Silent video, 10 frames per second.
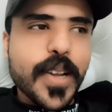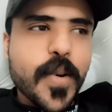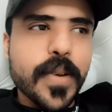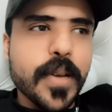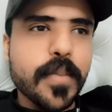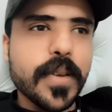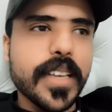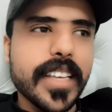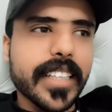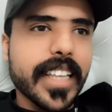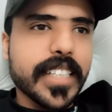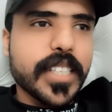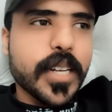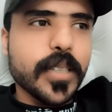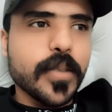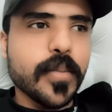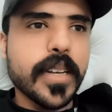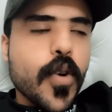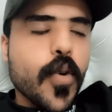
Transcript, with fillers: ومن يبي يطلع ترند ومن